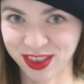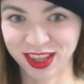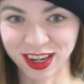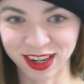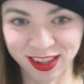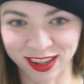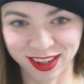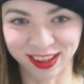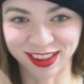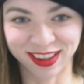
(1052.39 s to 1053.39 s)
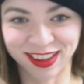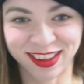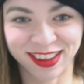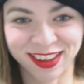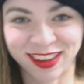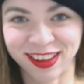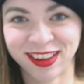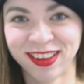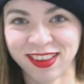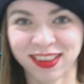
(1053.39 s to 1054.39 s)

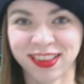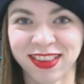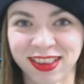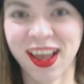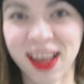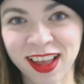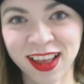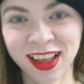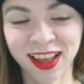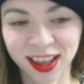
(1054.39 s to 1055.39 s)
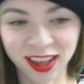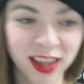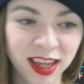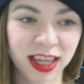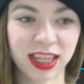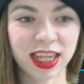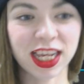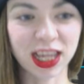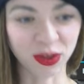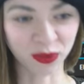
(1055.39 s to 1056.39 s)
ダラーン。ダーン。
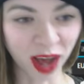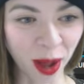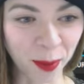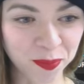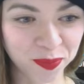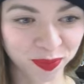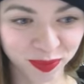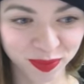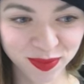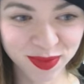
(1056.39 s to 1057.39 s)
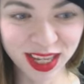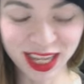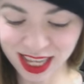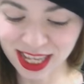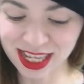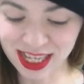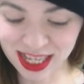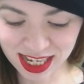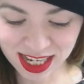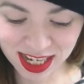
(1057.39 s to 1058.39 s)
2位は、
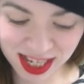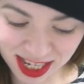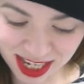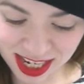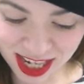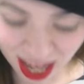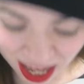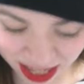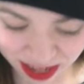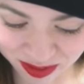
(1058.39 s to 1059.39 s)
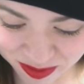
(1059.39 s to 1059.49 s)
CCI。はい。